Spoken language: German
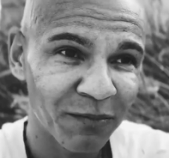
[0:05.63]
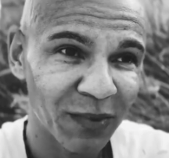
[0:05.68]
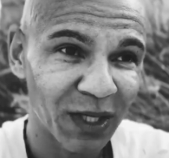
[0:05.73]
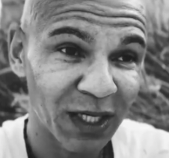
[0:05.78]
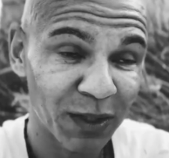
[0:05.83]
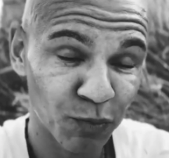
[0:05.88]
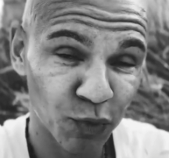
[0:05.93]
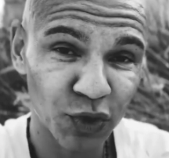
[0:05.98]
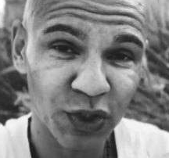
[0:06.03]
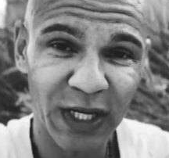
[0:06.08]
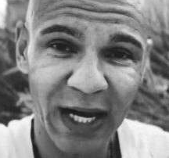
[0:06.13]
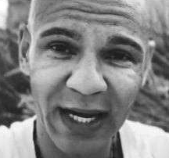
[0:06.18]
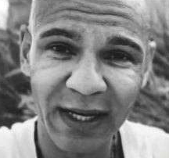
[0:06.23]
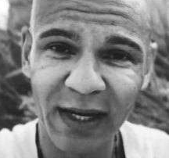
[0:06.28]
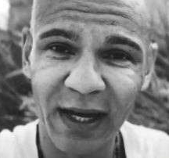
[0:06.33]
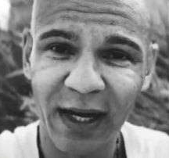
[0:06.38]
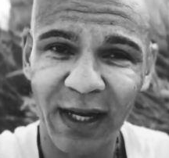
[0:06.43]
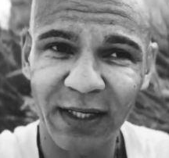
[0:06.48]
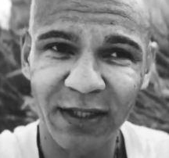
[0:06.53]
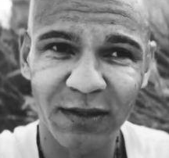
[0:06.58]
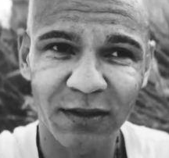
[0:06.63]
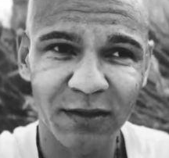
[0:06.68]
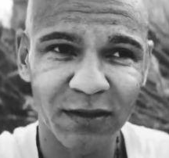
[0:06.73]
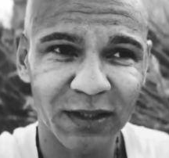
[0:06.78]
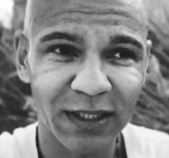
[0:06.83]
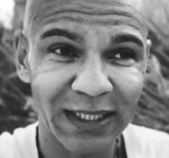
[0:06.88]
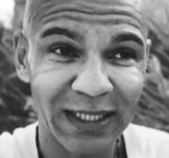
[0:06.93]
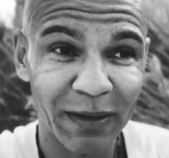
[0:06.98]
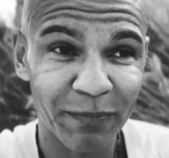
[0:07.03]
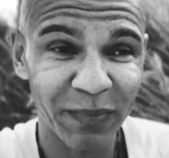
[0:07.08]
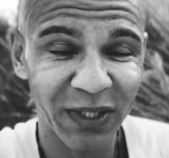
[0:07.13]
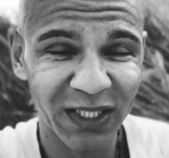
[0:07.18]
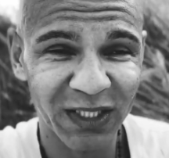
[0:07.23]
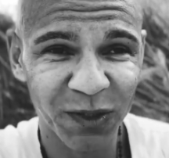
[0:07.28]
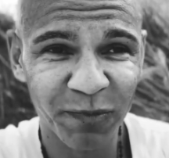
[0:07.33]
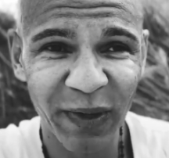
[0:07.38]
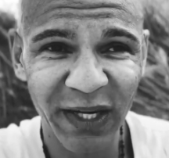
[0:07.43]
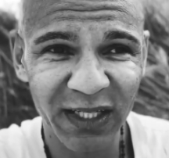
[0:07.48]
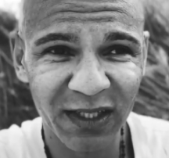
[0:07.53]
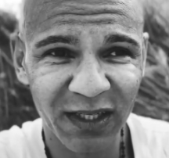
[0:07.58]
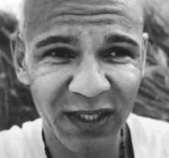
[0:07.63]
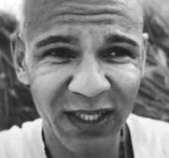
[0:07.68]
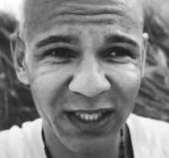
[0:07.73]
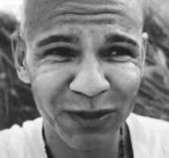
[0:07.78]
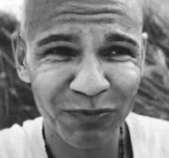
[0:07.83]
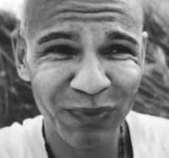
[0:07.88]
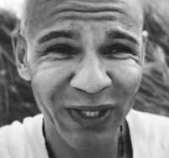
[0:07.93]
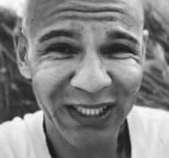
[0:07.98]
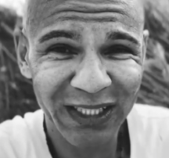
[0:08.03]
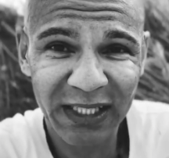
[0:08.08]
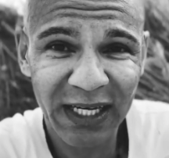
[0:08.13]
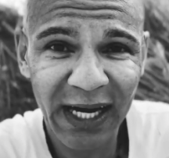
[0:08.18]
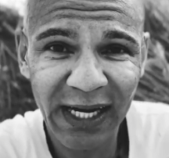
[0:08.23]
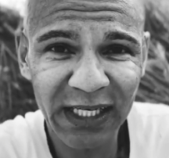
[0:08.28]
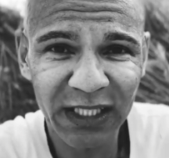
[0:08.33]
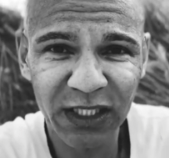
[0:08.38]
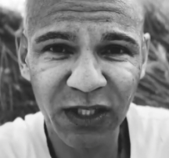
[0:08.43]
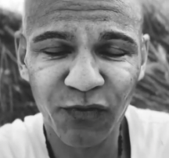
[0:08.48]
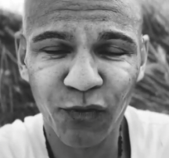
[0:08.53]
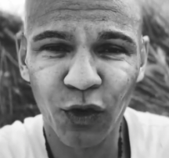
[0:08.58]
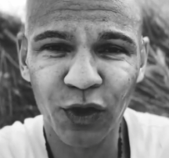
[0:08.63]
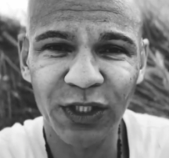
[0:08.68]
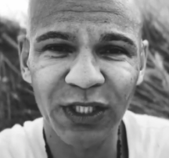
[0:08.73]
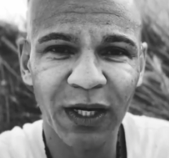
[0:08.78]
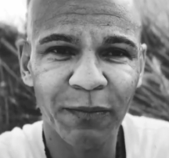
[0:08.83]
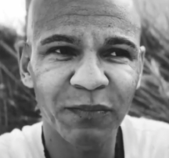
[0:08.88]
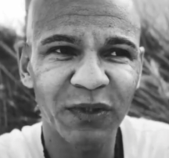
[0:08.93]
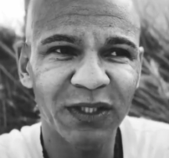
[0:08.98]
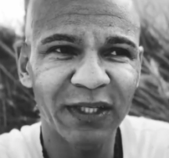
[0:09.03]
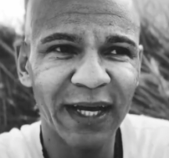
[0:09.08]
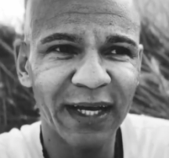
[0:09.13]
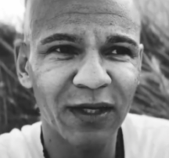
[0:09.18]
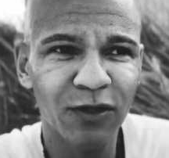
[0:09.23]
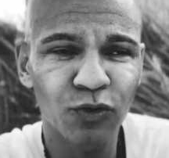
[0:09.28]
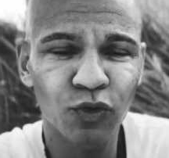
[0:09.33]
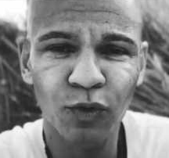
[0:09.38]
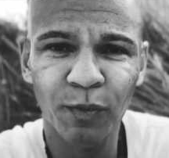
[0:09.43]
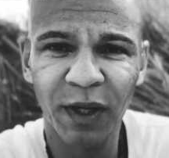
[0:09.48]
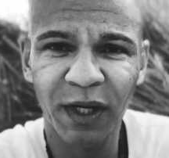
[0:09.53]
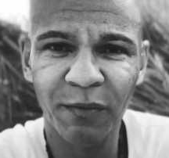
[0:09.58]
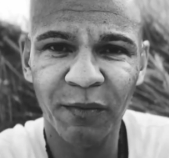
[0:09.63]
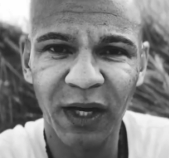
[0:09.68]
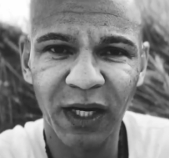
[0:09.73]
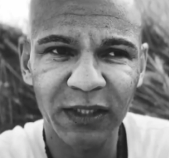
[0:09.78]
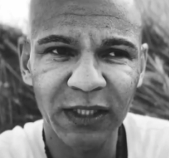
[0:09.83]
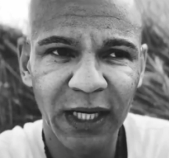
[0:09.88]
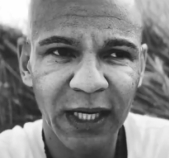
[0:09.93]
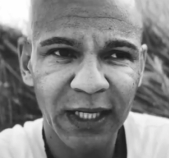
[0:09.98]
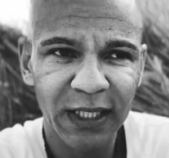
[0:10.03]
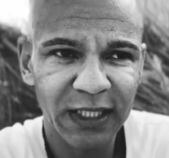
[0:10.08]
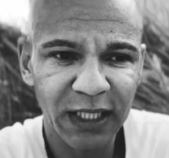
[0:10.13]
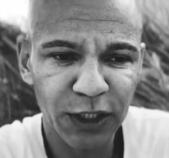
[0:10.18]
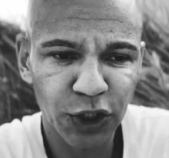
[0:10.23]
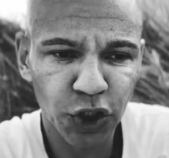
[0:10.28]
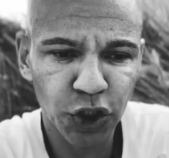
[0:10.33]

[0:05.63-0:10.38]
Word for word: Ich musste anhalten, ich habe mich ins Bett gelegt, mir ist kalt geworden, ich habe eine Decke drüber gemacht, ich hatte